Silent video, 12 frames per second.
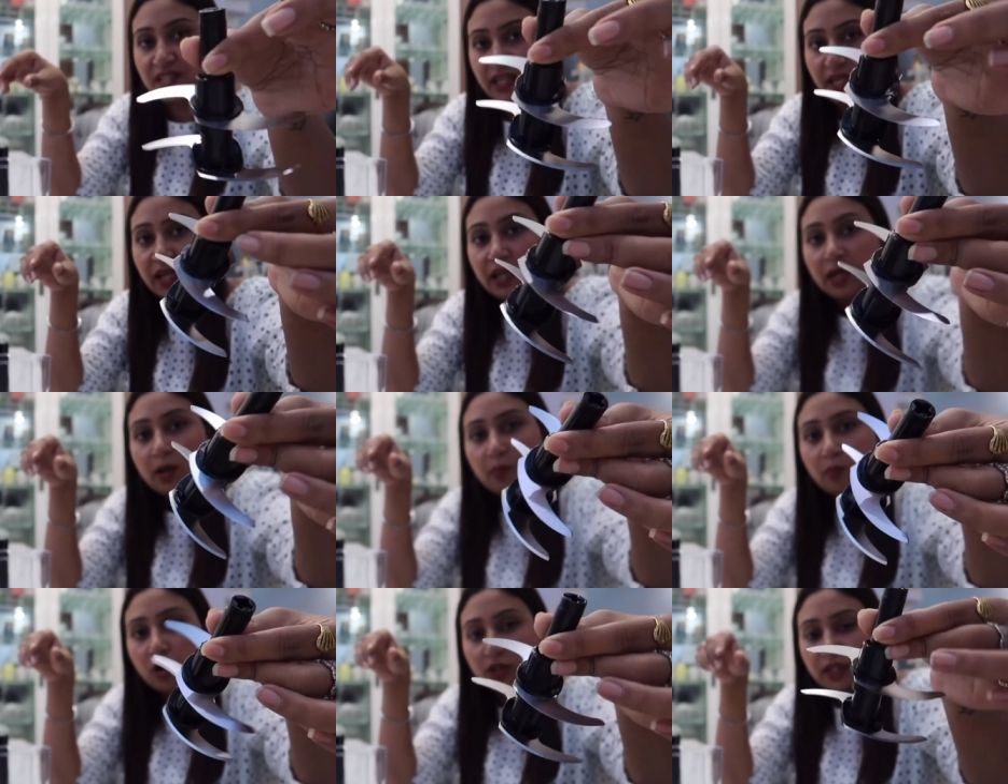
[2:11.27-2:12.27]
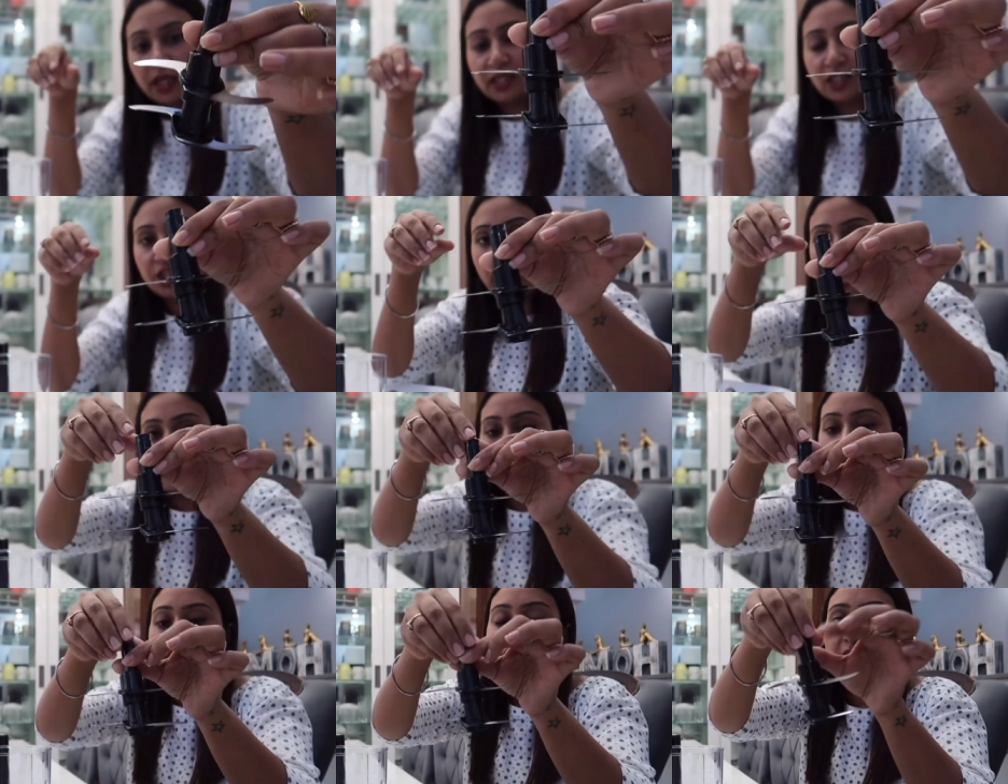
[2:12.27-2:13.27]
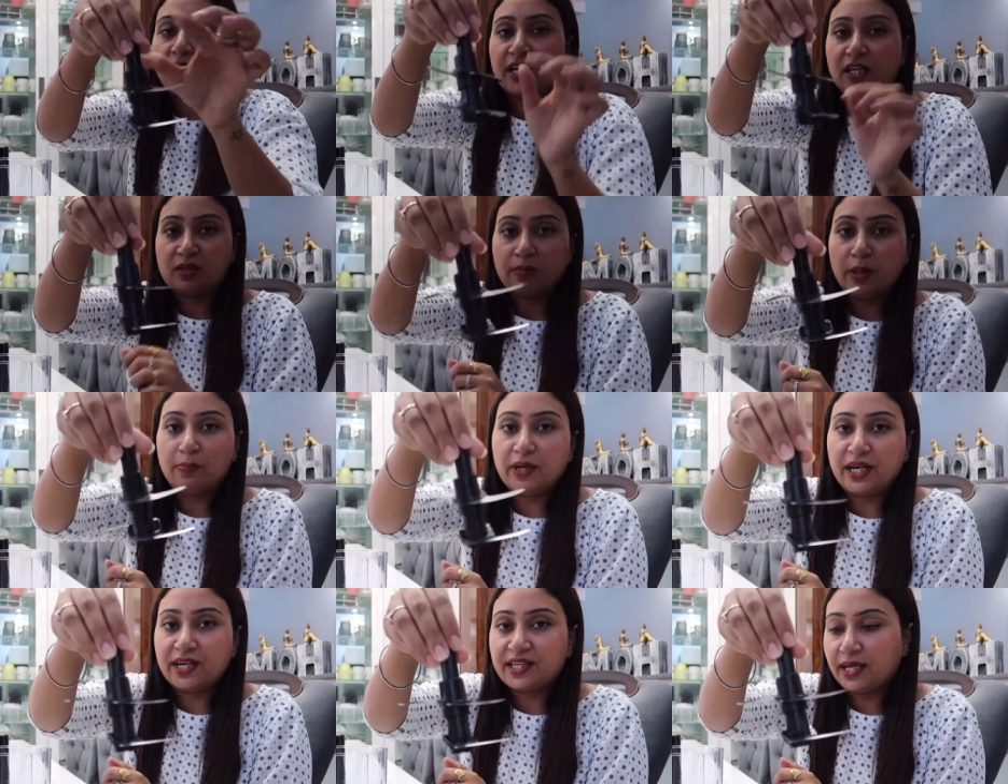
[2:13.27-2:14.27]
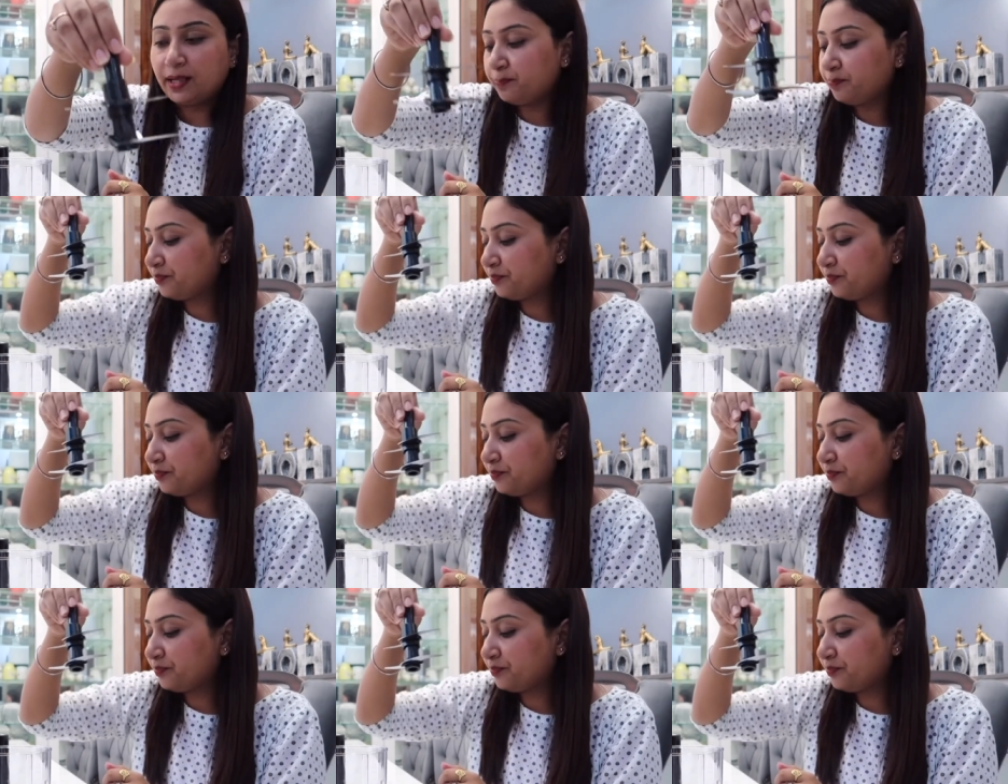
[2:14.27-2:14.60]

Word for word: इसके बहुत ज़्यादा शार्प हैं चार इसमें ब्लेड्स हैं